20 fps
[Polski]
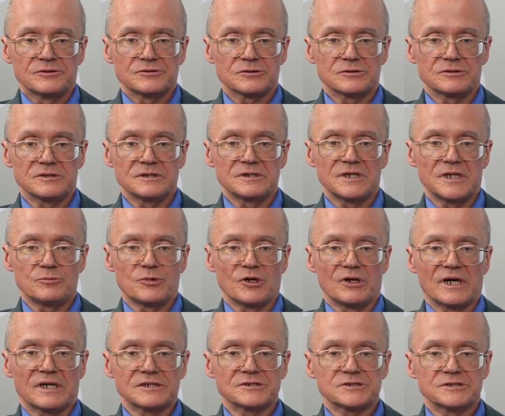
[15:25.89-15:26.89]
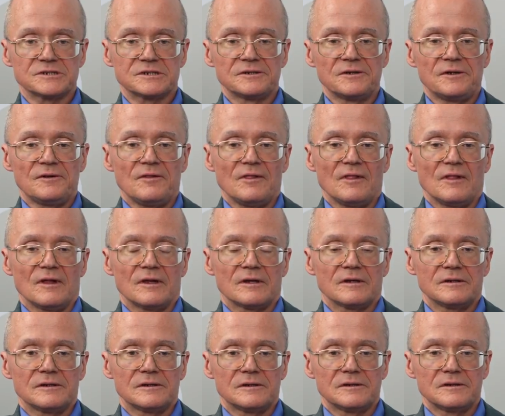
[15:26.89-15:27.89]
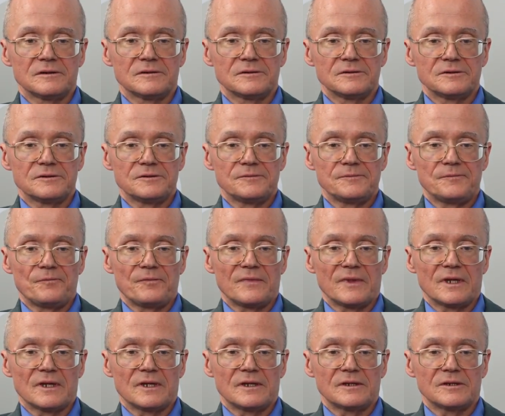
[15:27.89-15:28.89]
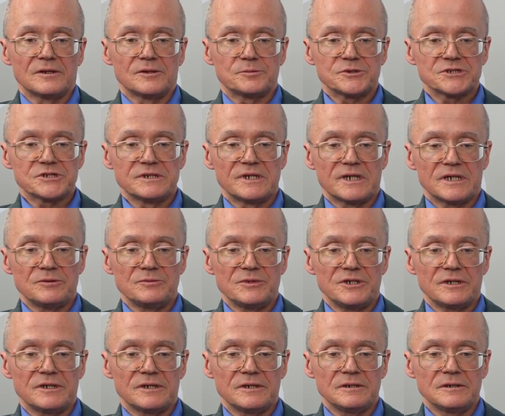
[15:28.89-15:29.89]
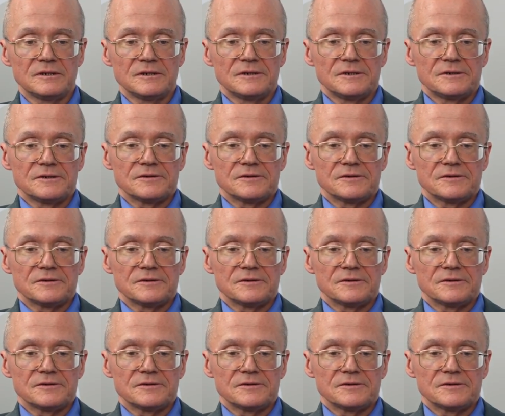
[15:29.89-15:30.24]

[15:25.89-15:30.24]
wśród tych najbogatszych e, y, przynajmniej.